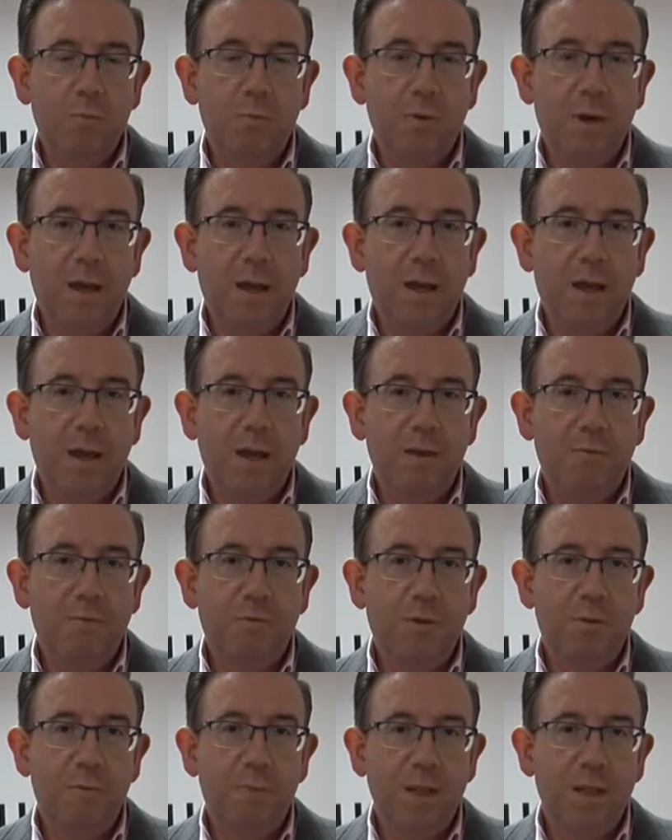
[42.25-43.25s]
una
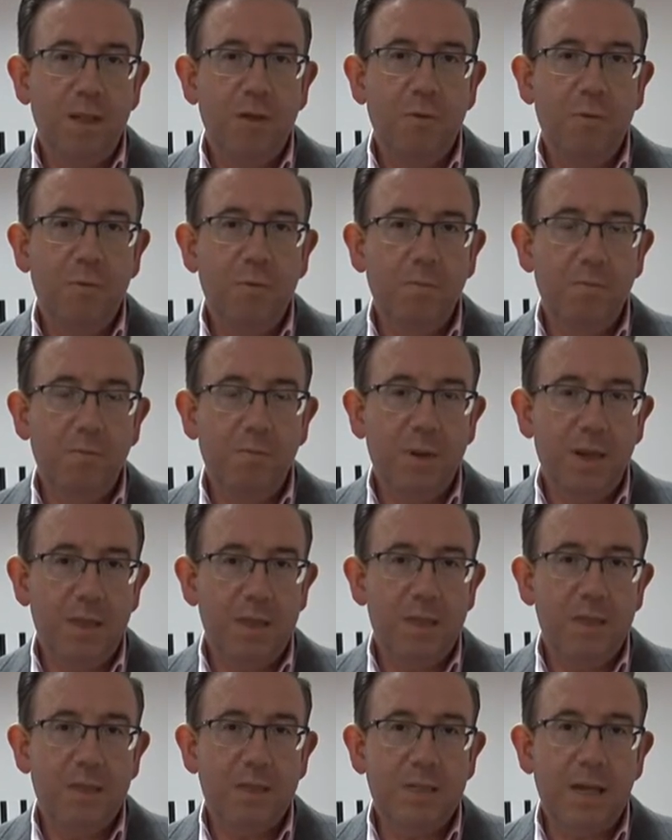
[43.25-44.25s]
información
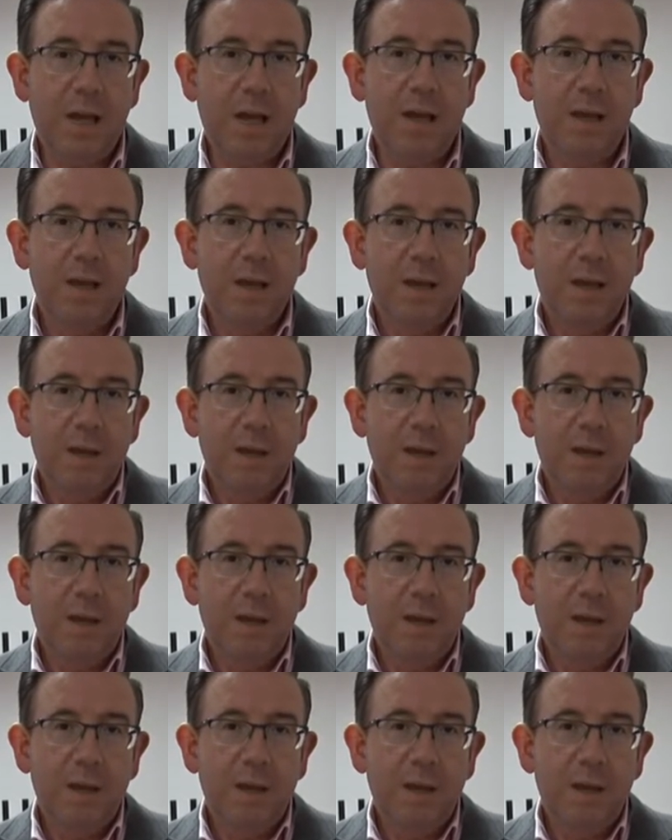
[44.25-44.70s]
precisa,